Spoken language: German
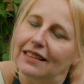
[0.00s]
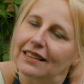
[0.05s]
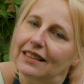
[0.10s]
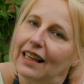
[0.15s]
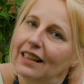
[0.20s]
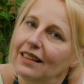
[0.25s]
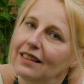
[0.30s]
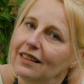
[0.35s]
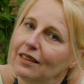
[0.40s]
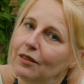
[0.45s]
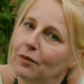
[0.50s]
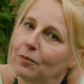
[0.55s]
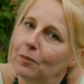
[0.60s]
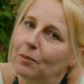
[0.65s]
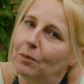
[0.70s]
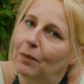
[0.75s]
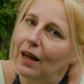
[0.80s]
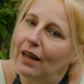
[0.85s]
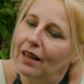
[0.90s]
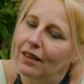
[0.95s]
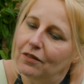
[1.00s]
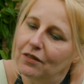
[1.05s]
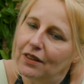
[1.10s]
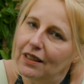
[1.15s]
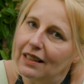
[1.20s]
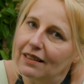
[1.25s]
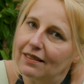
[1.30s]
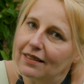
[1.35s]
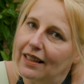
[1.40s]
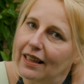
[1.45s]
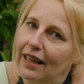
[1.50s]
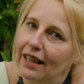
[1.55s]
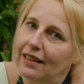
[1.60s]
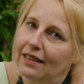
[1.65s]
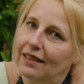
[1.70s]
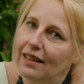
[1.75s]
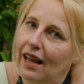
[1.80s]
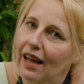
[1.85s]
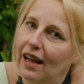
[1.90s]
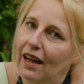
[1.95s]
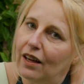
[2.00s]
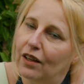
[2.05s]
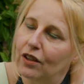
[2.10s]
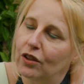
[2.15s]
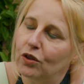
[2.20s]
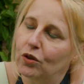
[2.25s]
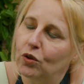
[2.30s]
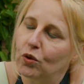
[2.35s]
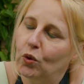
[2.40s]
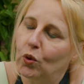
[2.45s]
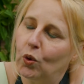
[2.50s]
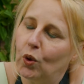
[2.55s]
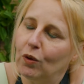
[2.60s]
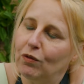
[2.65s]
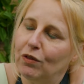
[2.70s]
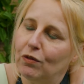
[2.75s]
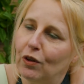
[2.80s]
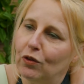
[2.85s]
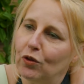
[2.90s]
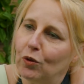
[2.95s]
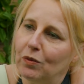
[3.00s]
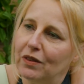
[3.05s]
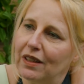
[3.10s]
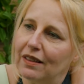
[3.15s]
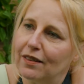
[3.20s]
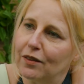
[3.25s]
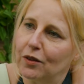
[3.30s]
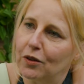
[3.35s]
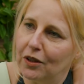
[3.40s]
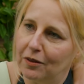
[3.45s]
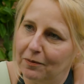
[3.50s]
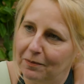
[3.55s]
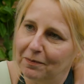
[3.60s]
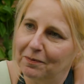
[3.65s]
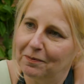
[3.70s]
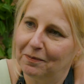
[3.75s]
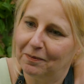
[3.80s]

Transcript: Dann machen wir das gerne nach, gucken, wie wir es umsetzen können.